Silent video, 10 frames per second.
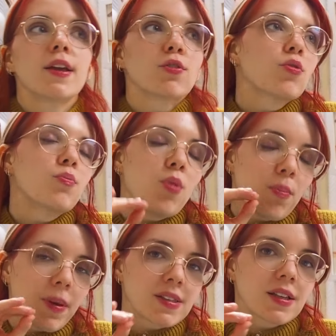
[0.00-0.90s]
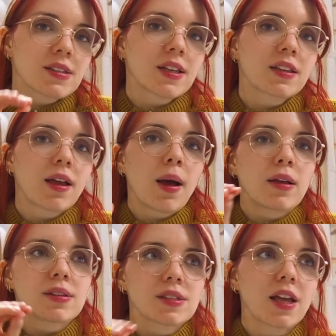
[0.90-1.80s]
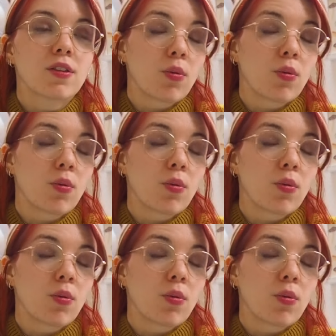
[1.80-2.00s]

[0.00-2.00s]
Et donc passé à un certain stade,